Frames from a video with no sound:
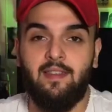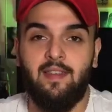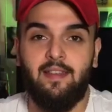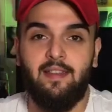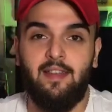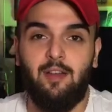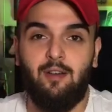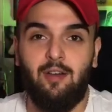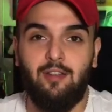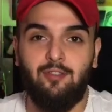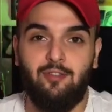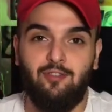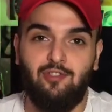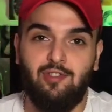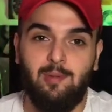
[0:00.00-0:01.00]
يسعد لي
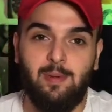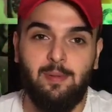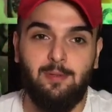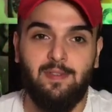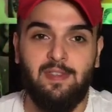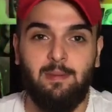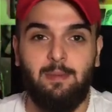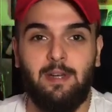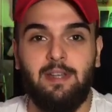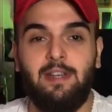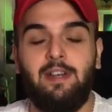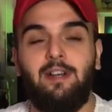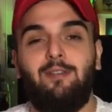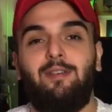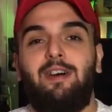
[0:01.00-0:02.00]
اوقاتكم شباب
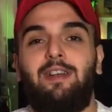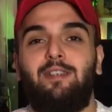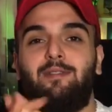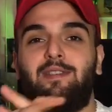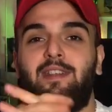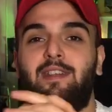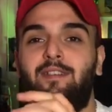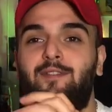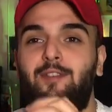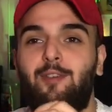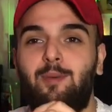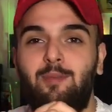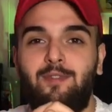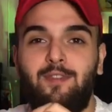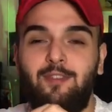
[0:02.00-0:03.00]
وصبايا واهلا وسهلا
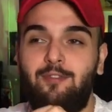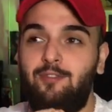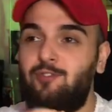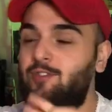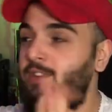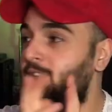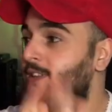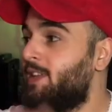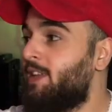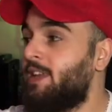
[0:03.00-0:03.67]
فيكم بفيديو جديد